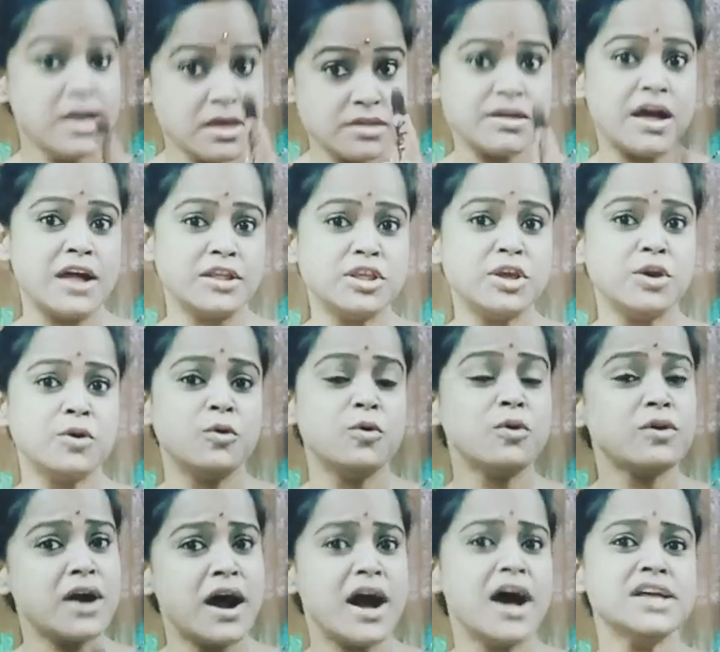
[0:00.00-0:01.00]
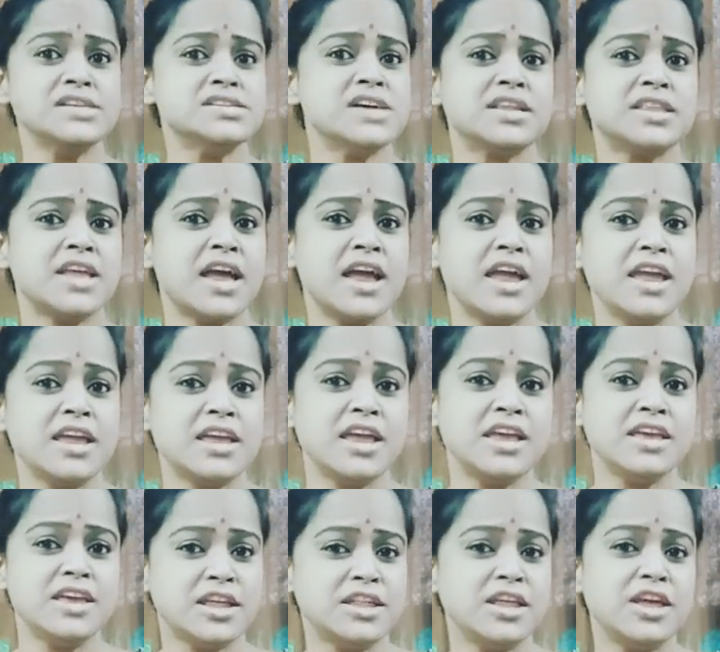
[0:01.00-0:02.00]
साथियों कहा जाता है
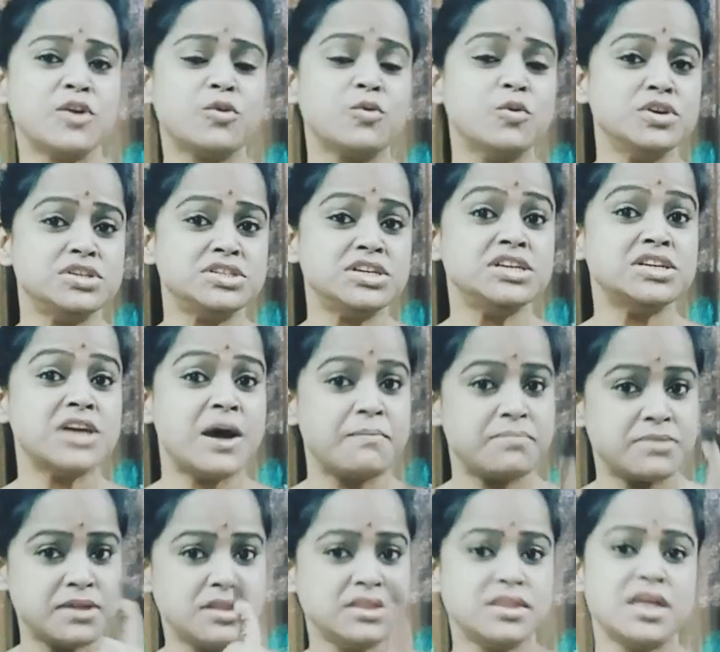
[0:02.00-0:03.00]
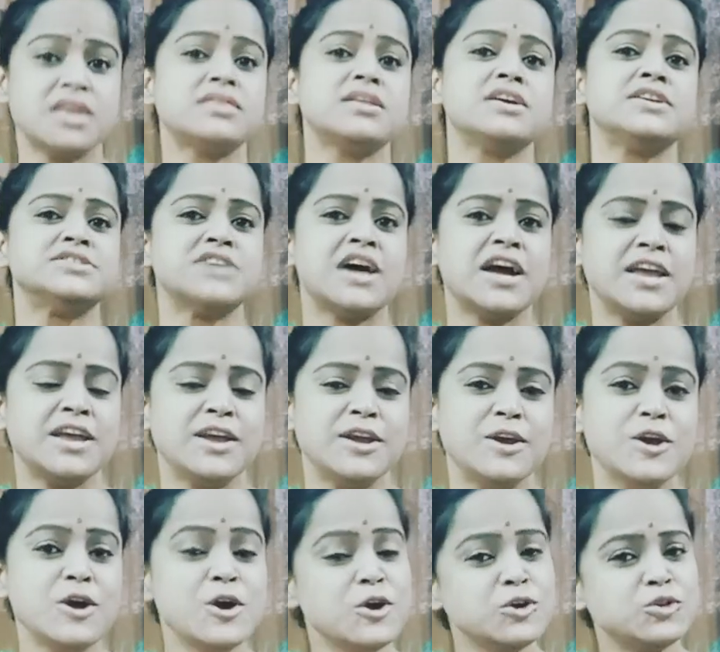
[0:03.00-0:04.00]
कि यदि कोई चीज़ आप सिद्ध से चाहे
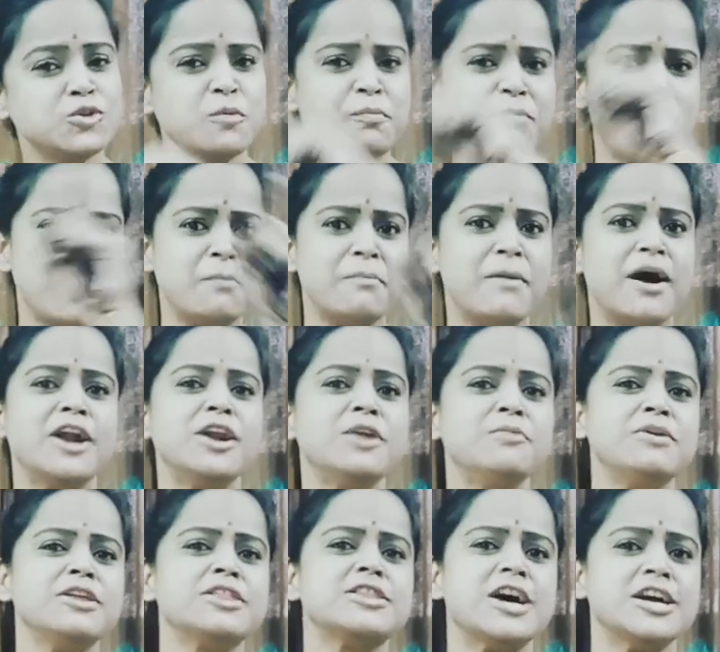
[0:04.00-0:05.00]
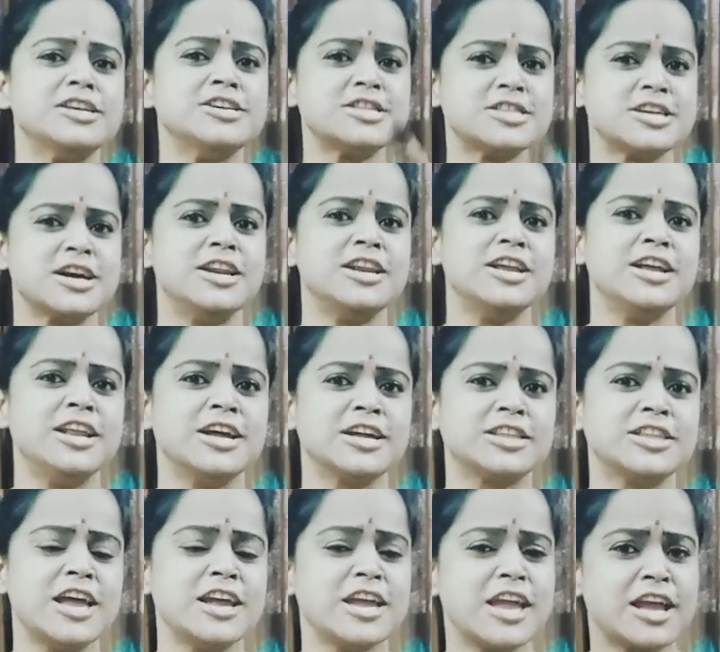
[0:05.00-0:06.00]
तो ब्रह्मांड भी साजिश करने
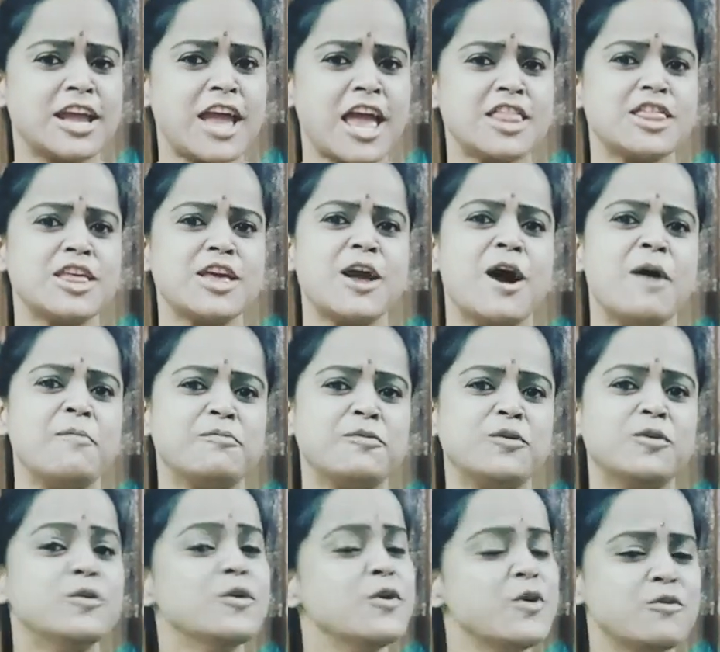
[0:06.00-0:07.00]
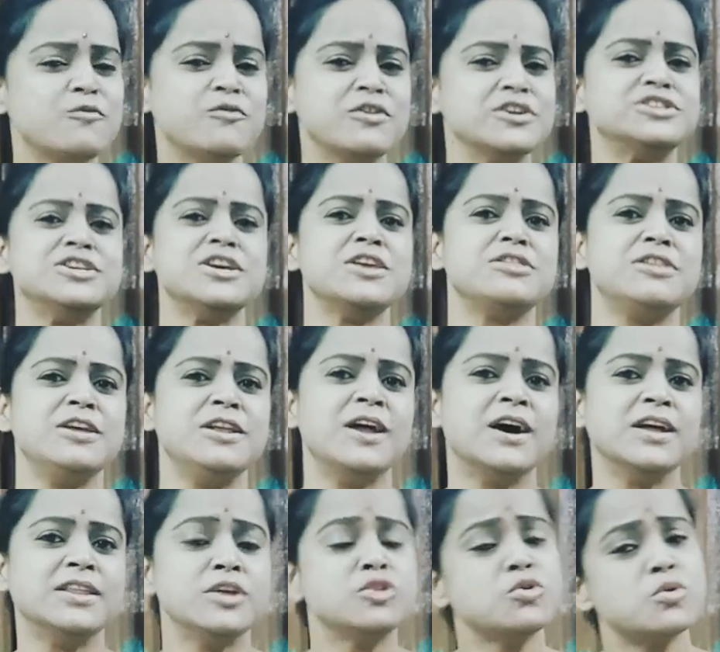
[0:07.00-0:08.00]
लगता है कि कैसे आपको वह चीज़
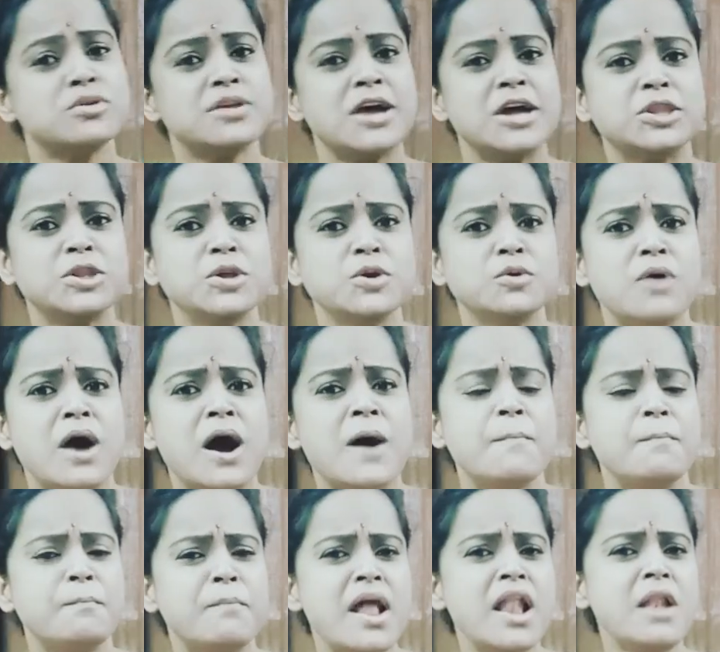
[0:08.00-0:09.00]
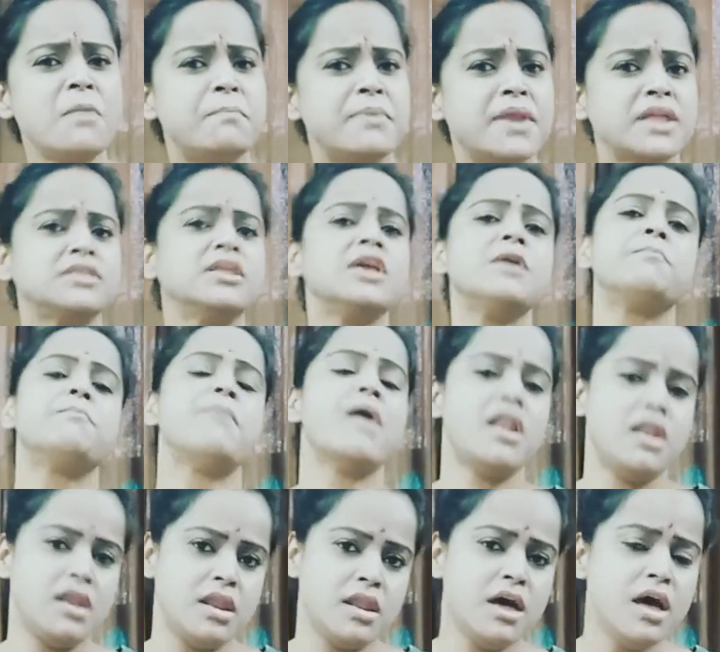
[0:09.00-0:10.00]
दिला दे तो साथियों आप पल प्रति
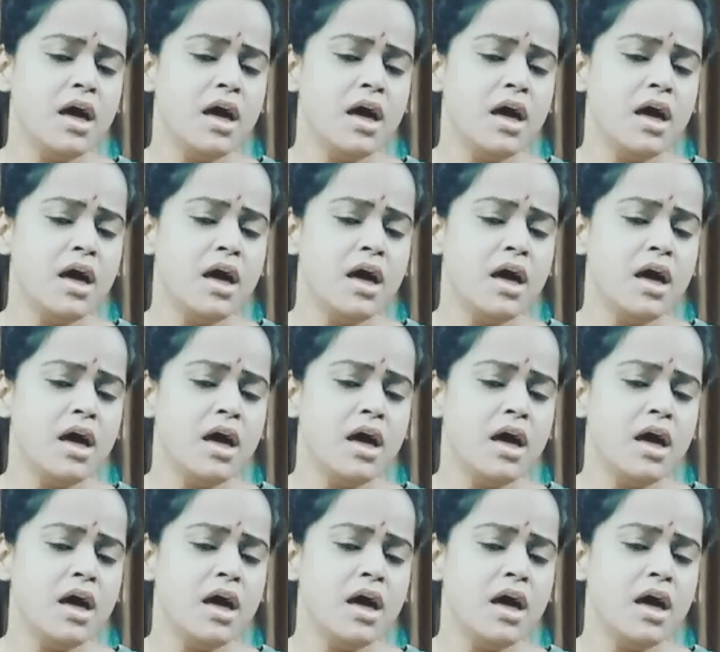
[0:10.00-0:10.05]
पल